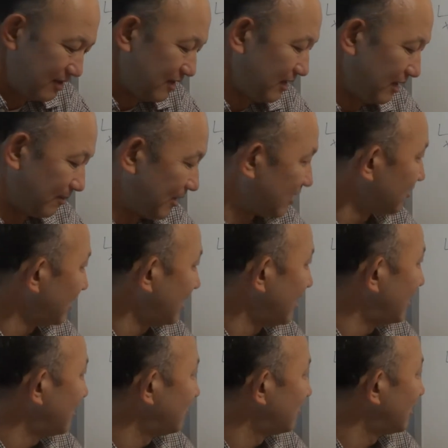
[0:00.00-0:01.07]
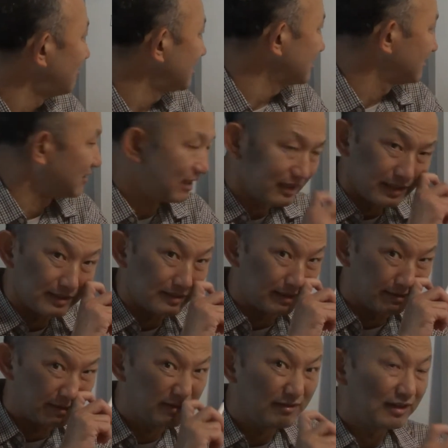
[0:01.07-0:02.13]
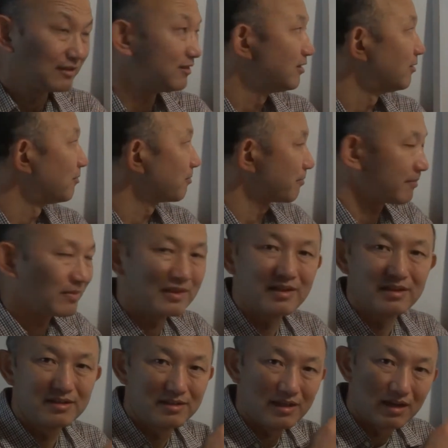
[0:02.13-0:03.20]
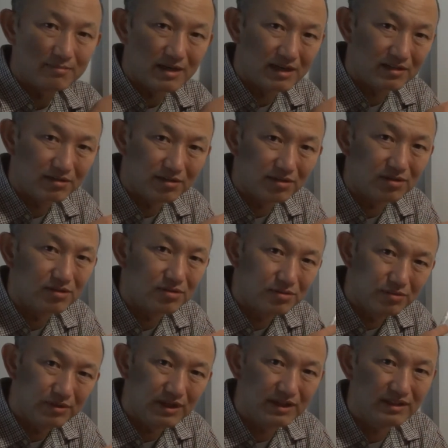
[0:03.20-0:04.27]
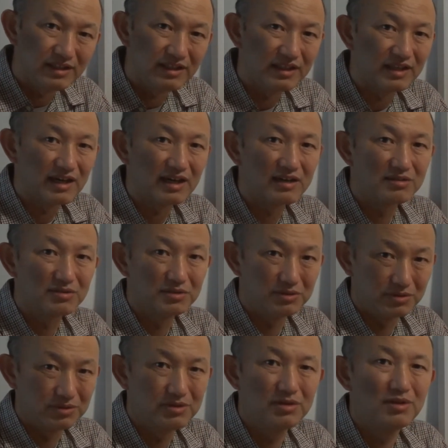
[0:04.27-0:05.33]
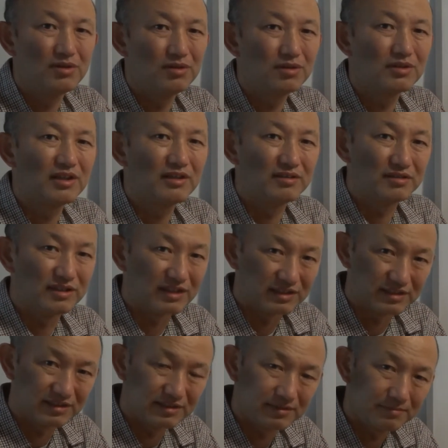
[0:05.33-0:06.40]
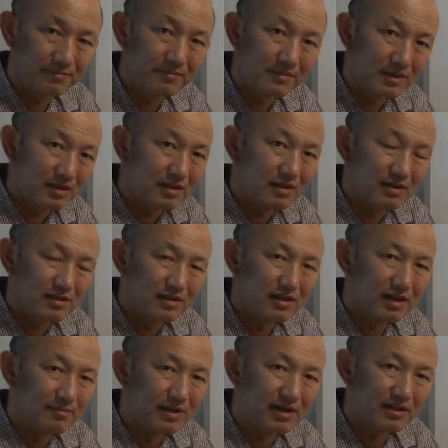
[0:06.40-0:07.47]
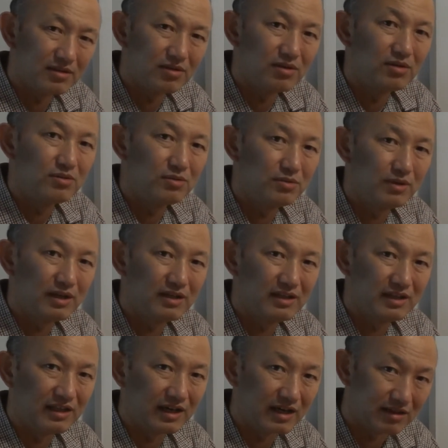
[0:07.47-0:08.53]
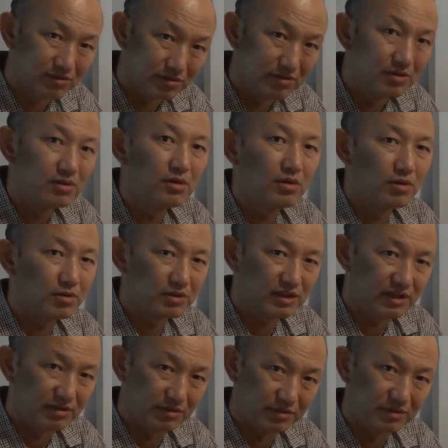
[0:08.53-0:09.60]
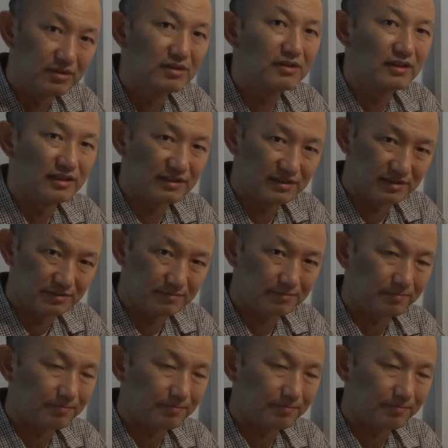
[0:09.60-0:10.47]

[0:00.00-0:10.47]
で、山小屋はまず何ですかこれはあの、山の上にあるホテルです。山の上にあるホテルです。